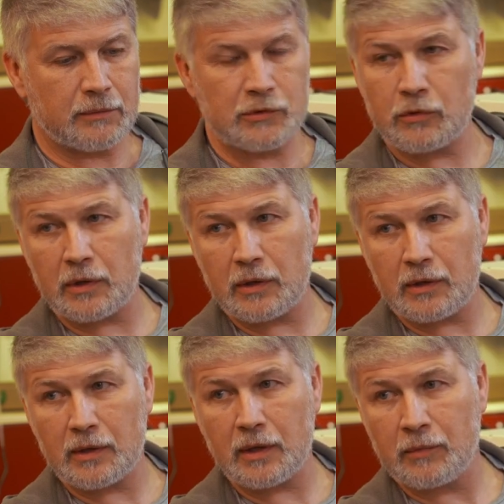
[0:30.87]
там 40
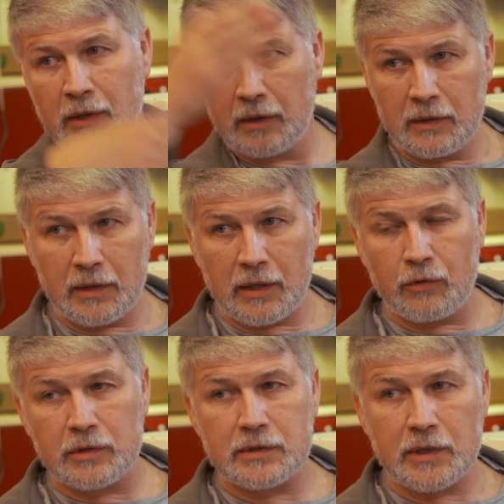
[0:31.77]
килограмм, и
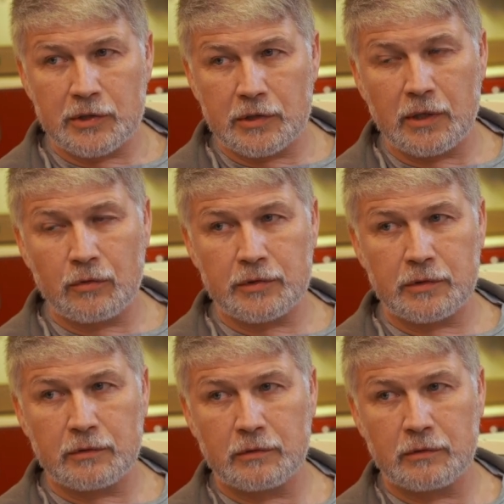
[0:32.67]
охотиться также на лось.